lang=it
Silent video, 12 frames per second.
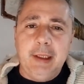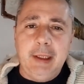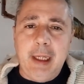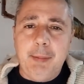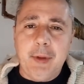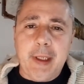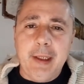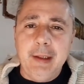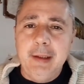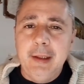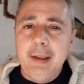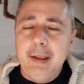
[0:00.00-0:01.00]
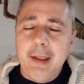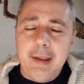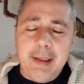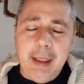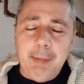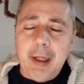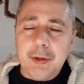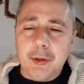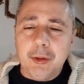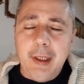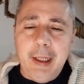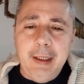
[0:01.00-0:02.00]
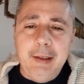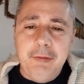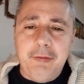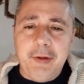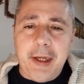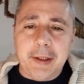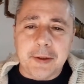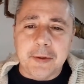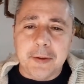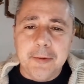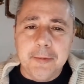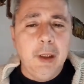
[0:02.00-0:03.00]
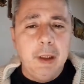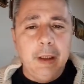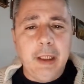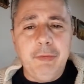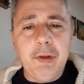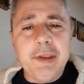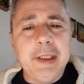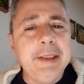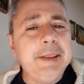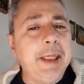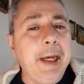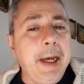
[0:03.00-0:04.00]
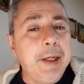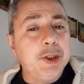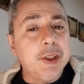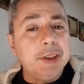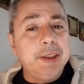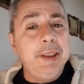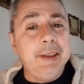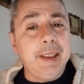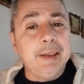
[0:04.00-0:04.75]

dell'epoca, chiamato El Inferno. La fortezza è gestita